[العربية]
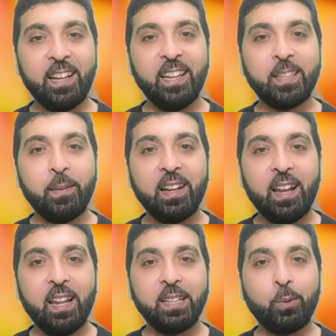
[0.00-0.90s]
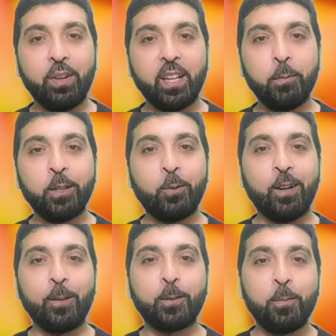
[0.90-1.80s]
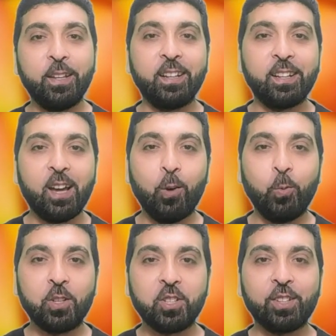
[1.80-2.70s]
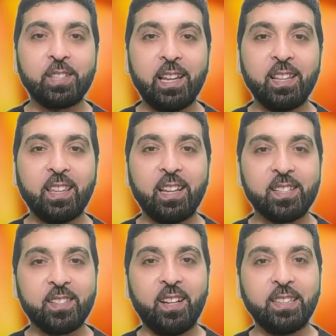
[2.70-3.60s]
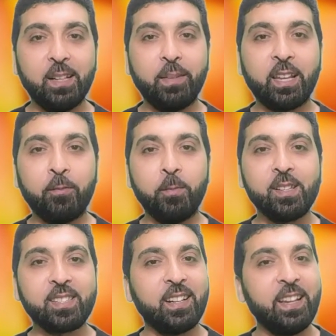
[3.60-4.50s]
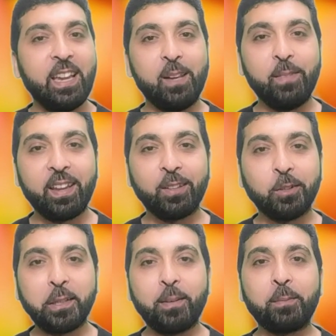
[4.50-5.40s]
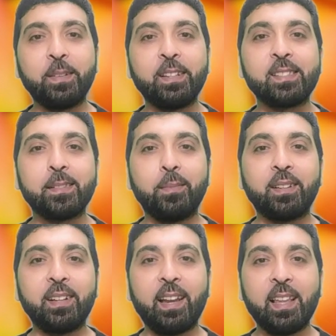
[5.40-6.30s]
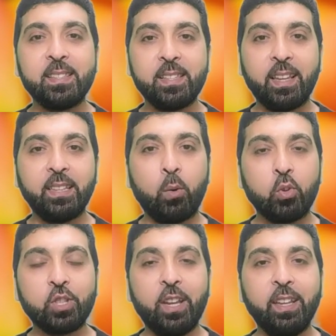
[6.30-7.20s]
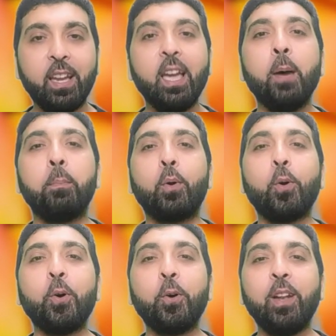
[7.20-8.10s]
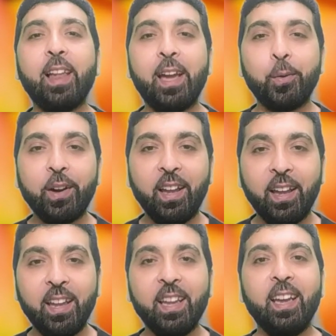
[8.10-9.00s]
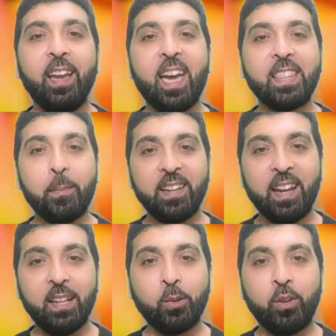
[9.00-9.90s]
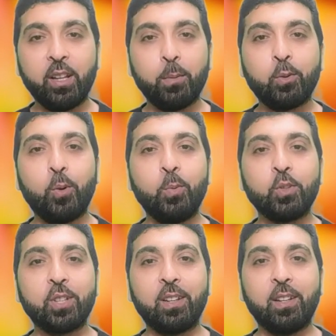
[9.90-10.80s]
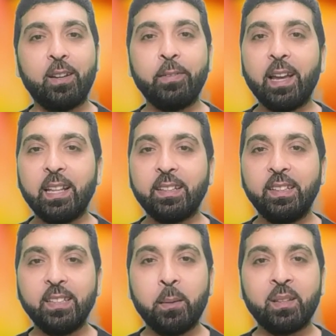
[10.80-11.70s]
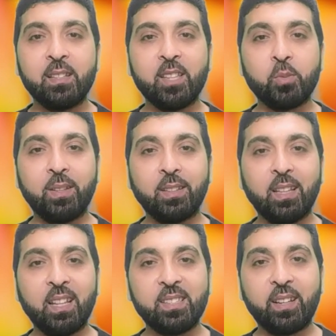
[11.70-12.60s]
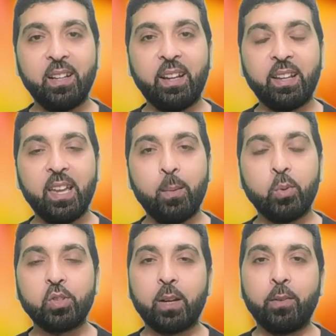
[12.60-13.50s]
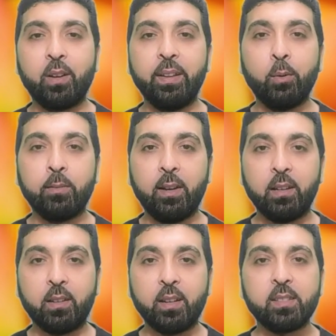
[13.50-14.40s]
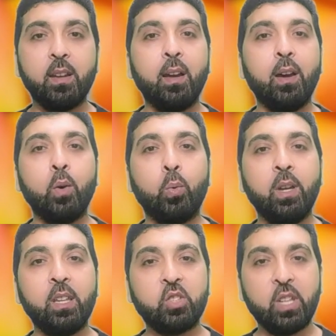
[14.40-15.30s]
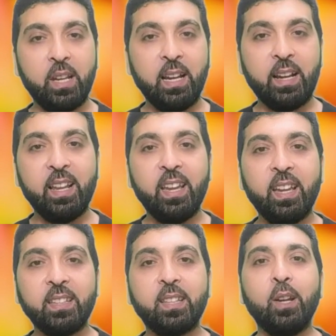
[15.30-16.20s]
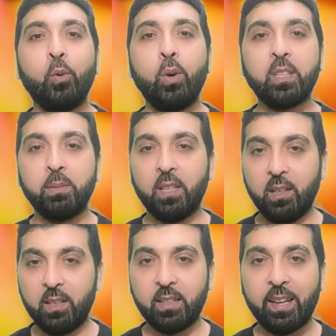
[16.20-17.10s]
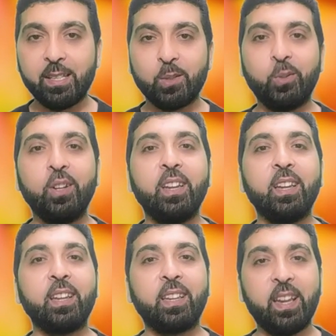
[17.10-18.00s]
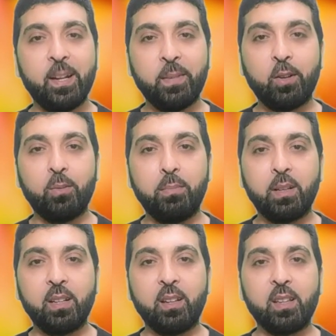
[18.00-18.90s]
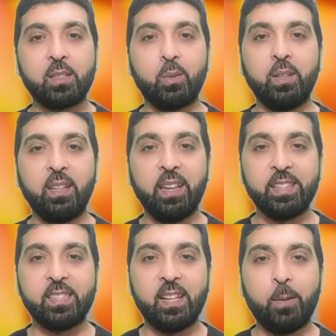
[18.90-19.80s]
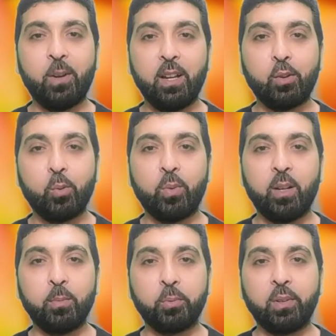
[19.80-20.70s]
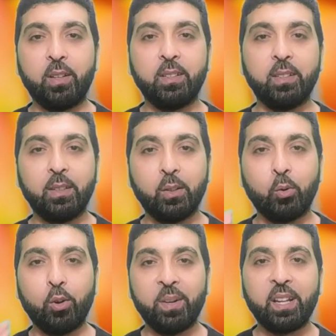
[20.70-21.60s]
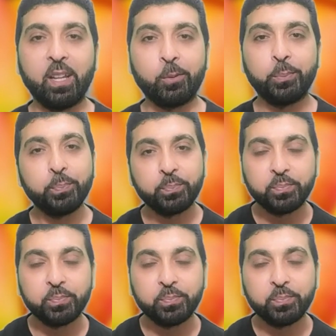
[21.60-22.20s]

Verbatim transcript: الحلقه اتمنى الحلقه دي تكون عجبتك وعرفت مين اول شخص ادخل زراعه المانجا في مصر المانجا تعتبر من الثمار اللذيذه جدا والشهيه بكل انواعها اتمنى الحلقه دي تكون عجبتكم وان شاء الله في حلقات جديده ما تنساش بقى تضغط على زر الاعجاب وتشترك في القناه وتفعل الجرس وتشارك الحلقات واكتب التعليق اللي انت عايزه كان معكم بلال نصر والسلام عليكم ورحمه الله وبركاته